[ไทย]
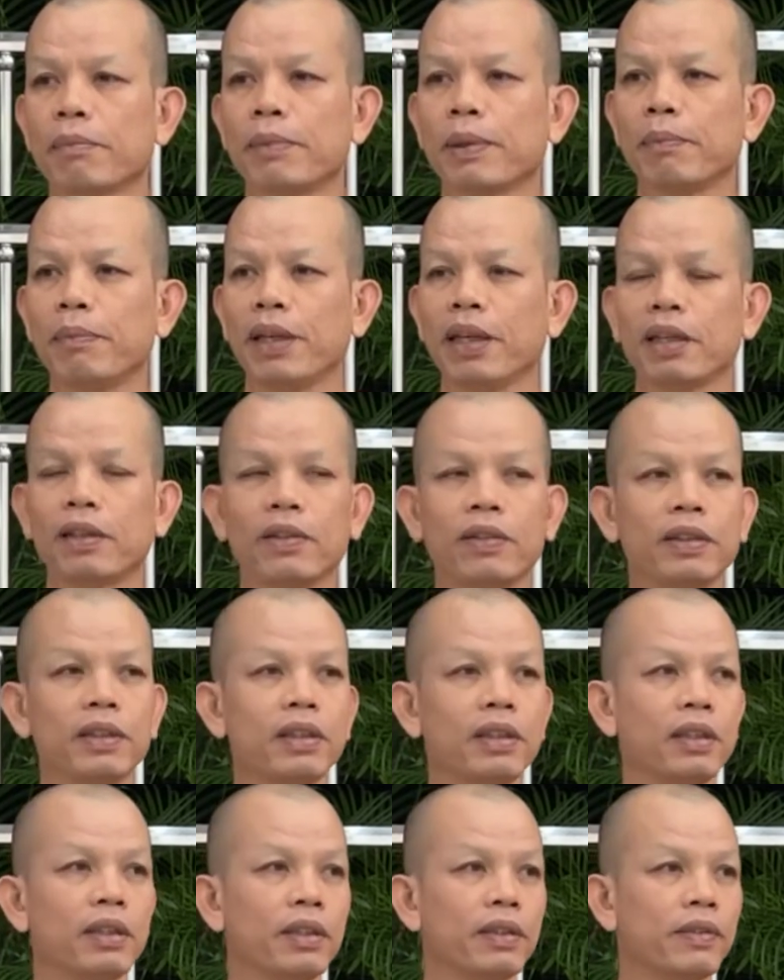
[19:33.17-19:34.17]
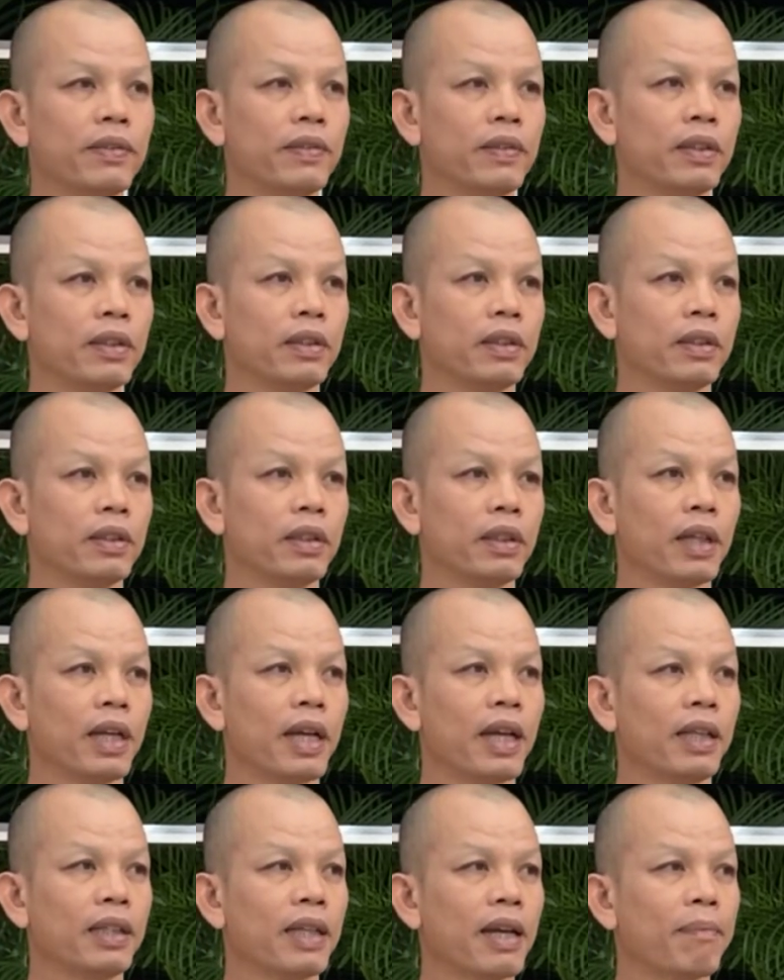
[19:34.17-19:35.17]
จักประเภทก็คือ
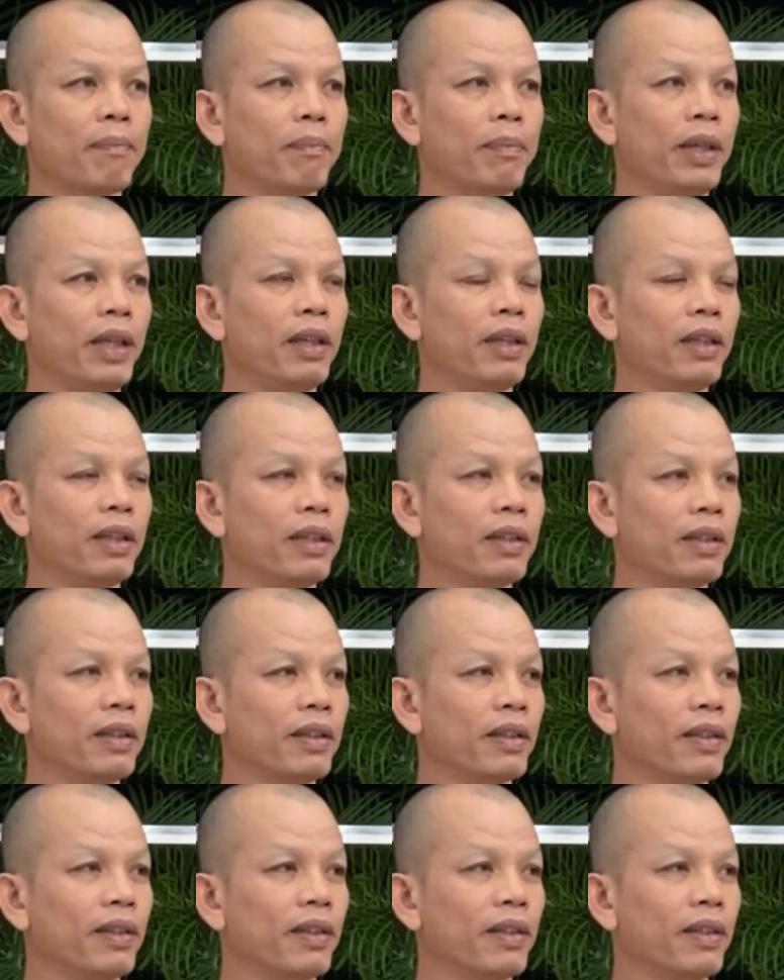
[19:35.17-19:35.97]
ห้าจำพิษ